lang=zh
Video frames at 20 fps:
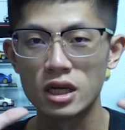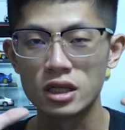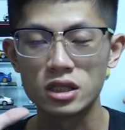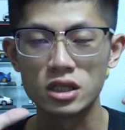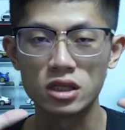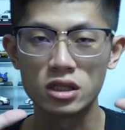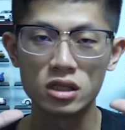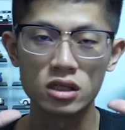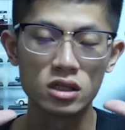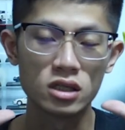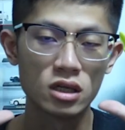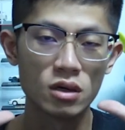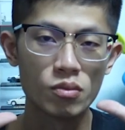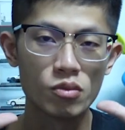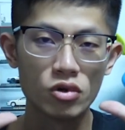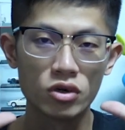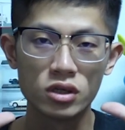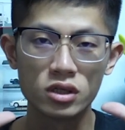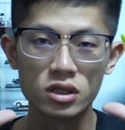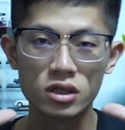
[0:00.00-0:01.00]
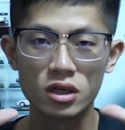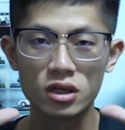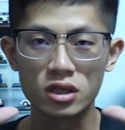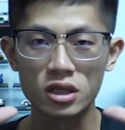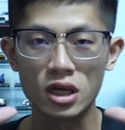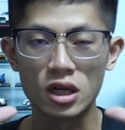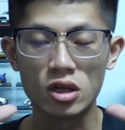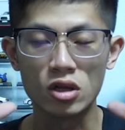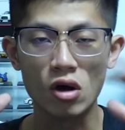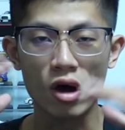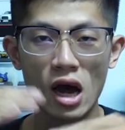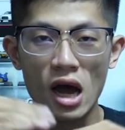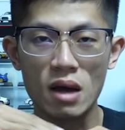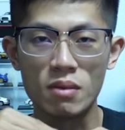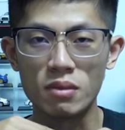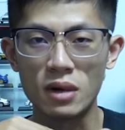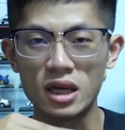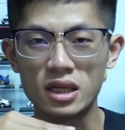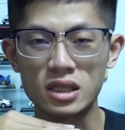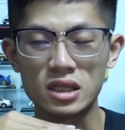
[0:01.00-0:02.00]
其实呢，模型车店都还
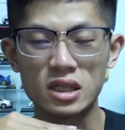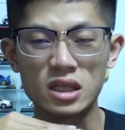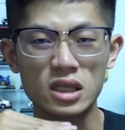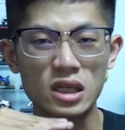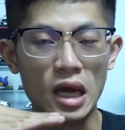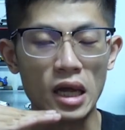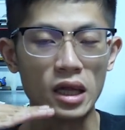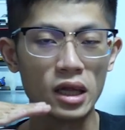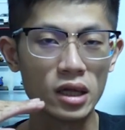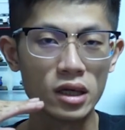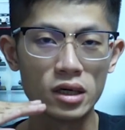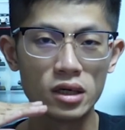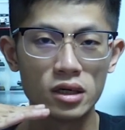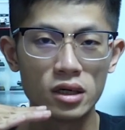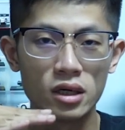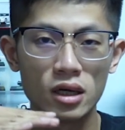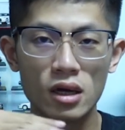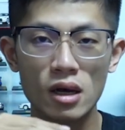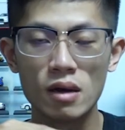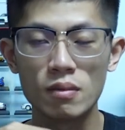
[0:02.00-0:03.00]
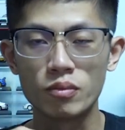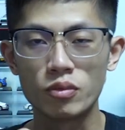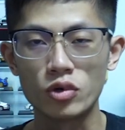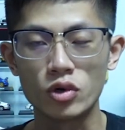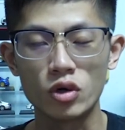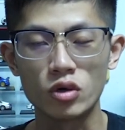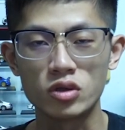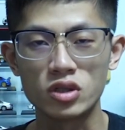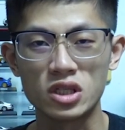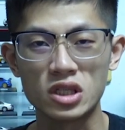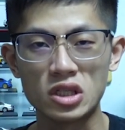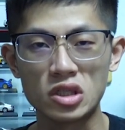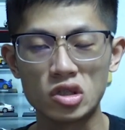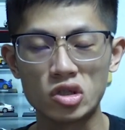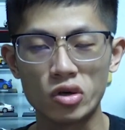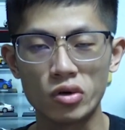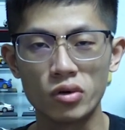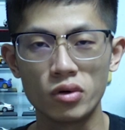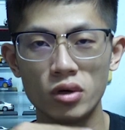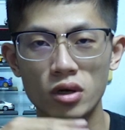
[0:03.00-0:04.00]
蛮散的，不够集
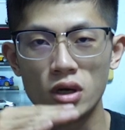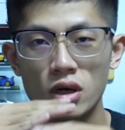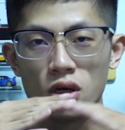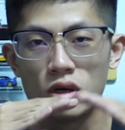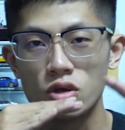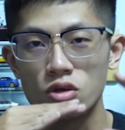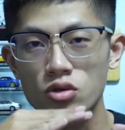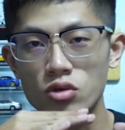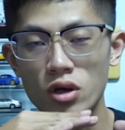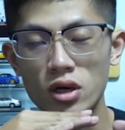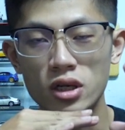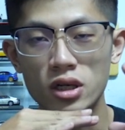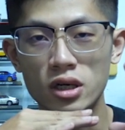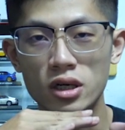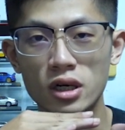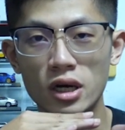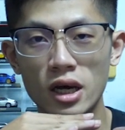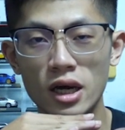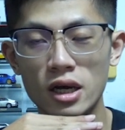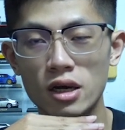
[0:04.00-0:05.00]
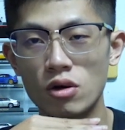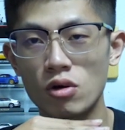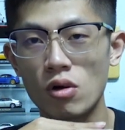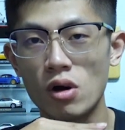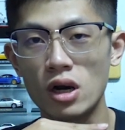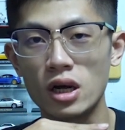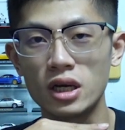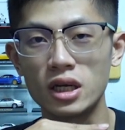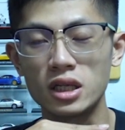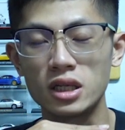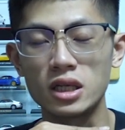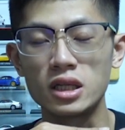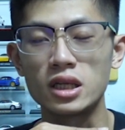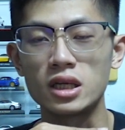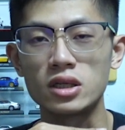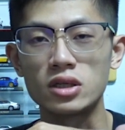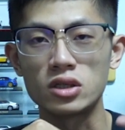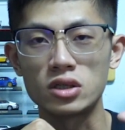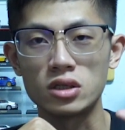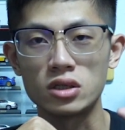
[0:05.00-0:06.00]
中。所以呢 ，Air 花了一点
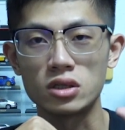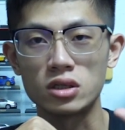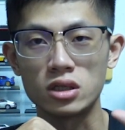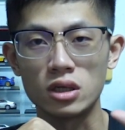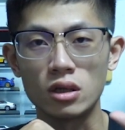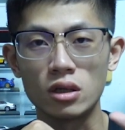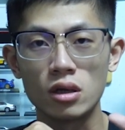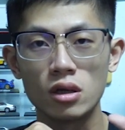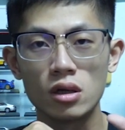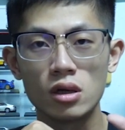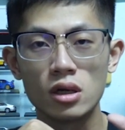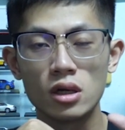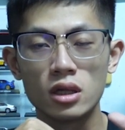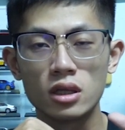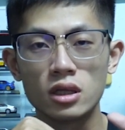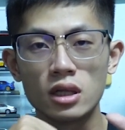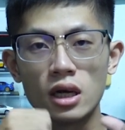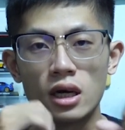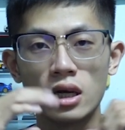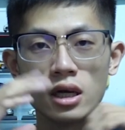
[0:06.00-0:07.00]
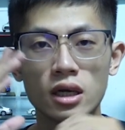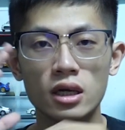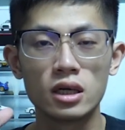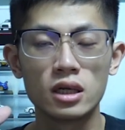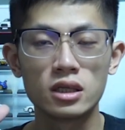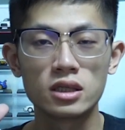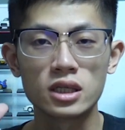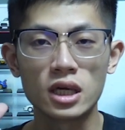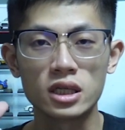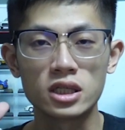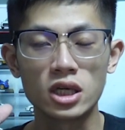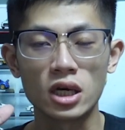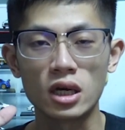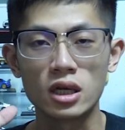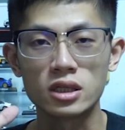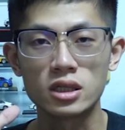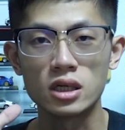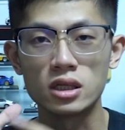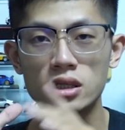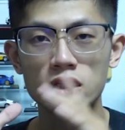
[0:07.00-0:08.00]
点时间。那在
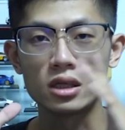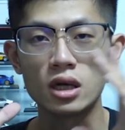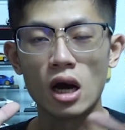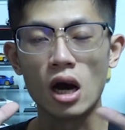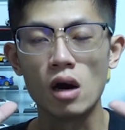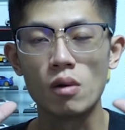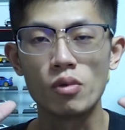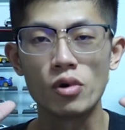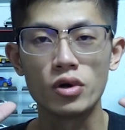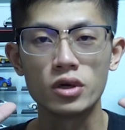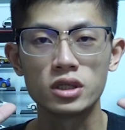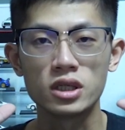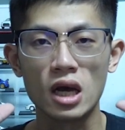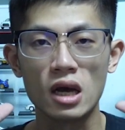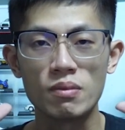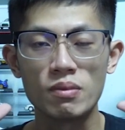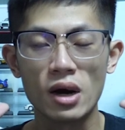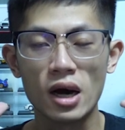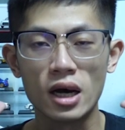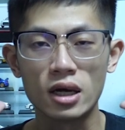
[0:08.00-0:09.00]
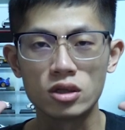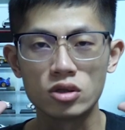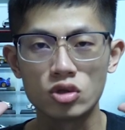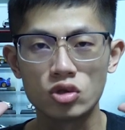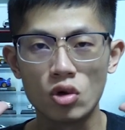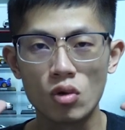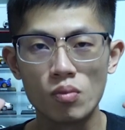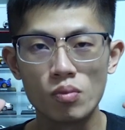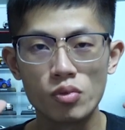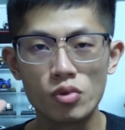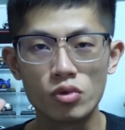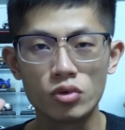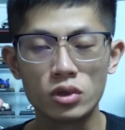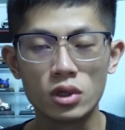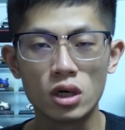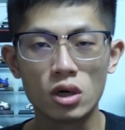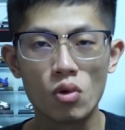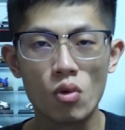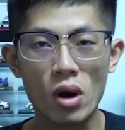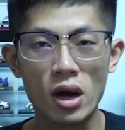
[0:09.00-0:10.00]
前一阵子，好不容易才把中部
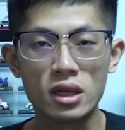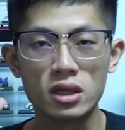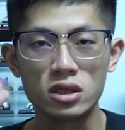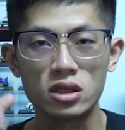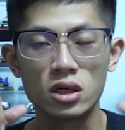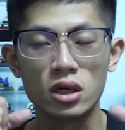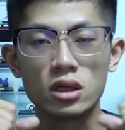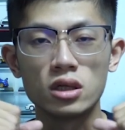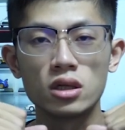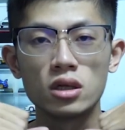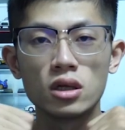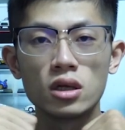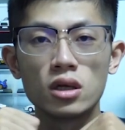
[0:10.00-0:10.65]
的完成。